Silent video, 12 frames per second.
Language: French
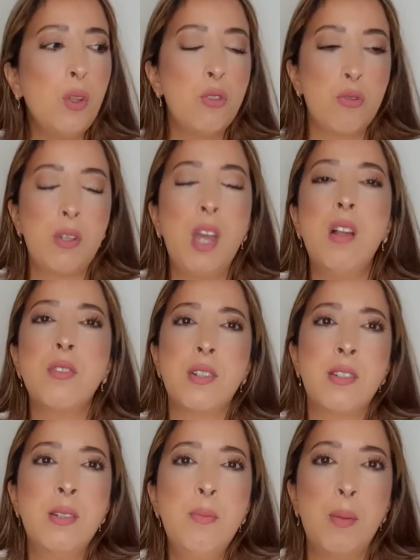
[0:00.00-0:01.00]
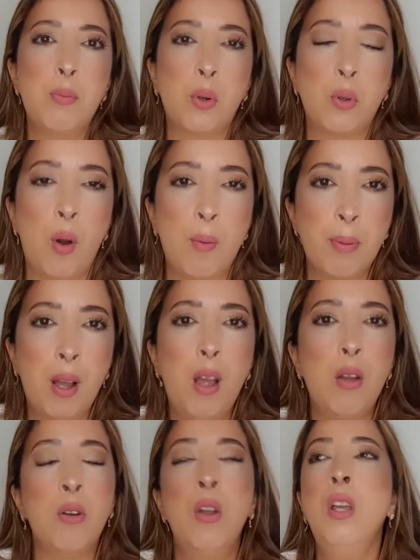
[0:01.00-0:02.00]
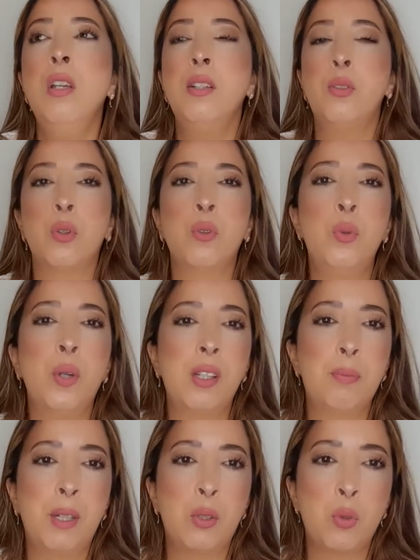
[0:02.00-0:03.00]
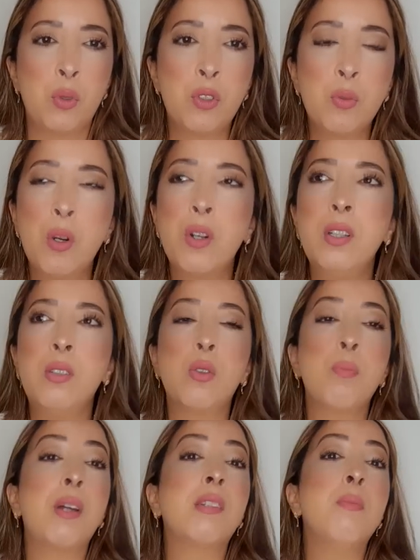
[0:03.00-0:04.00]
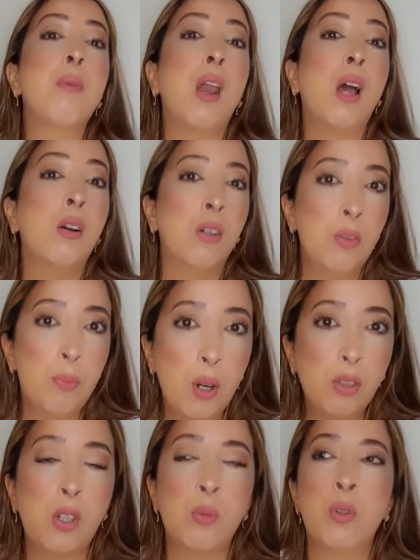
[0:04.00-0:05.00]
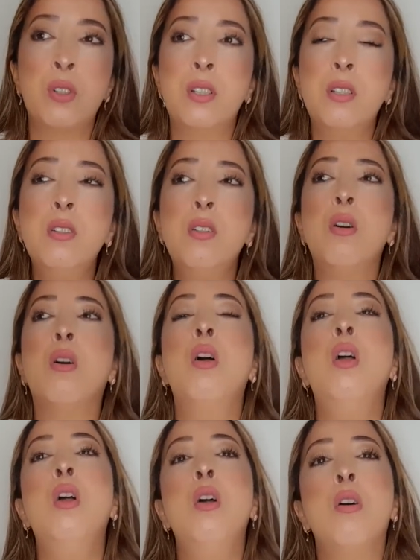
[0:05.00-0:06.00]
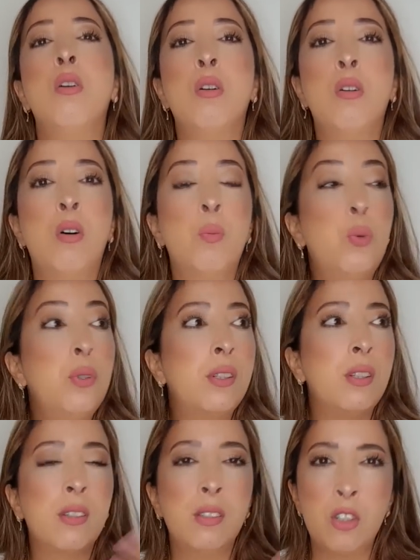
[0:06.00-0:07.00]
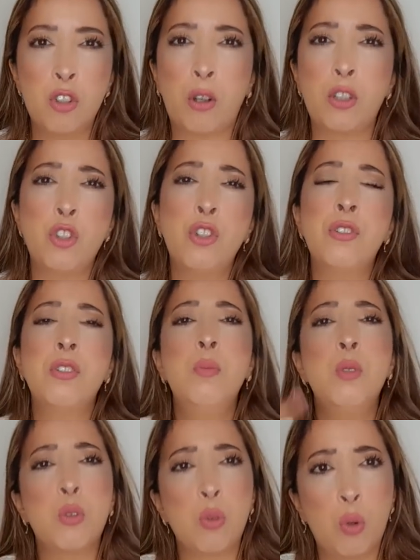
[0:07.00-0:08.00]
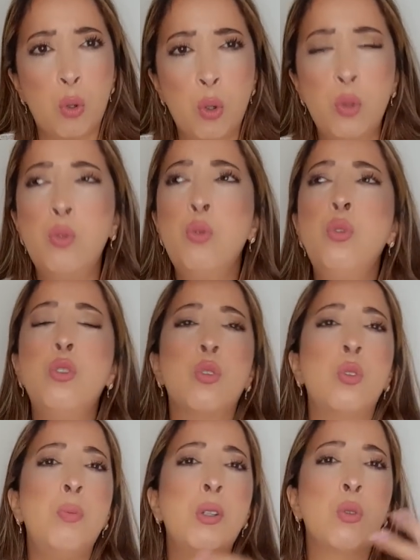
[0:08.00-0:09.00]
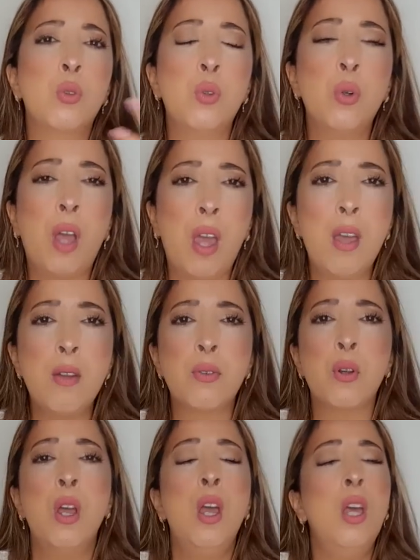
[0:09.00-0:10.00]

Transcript: Donc elle, elle s'est dit, mais pourquoi pas euh, Ils sont venus respectueusement, ils sont passés par la grande porte, comme on dit. Euh, euh, en plus, c'est des gens richissimes, ils sont connus, ils ont une maison de rêve,